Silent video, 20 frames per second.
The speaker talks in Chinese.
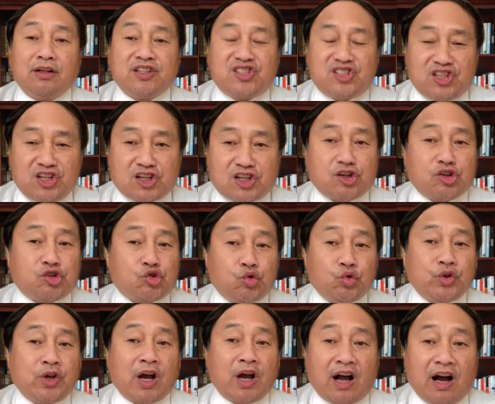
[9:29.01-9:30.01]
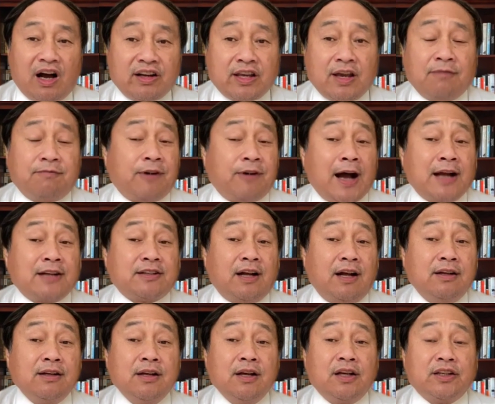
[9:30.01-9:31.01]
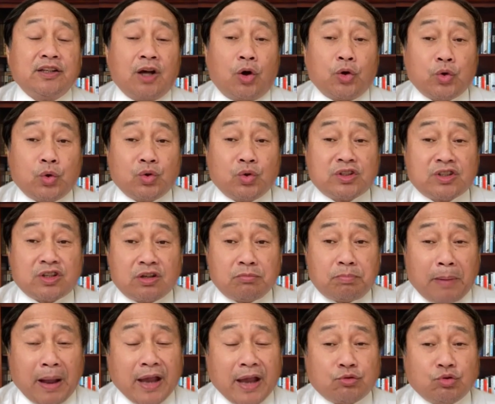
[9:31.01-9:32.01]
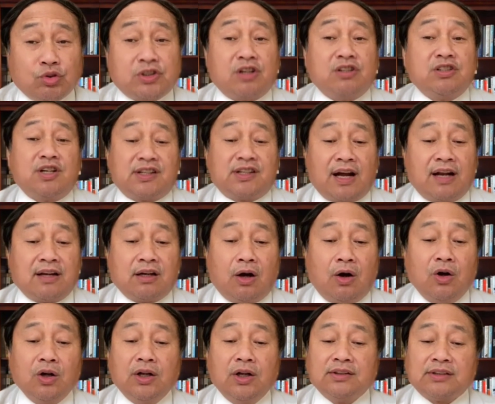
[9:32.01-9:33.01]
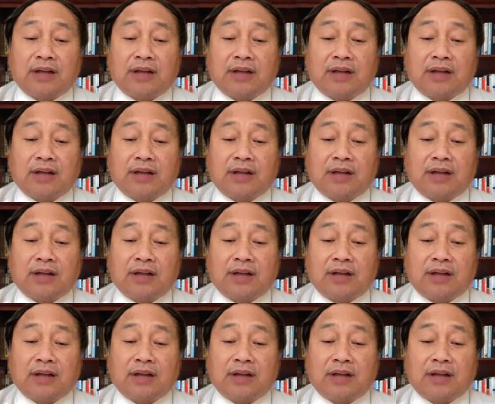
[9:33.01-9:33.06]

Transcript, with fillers: 即使出于行业发展要用排除政治干扰，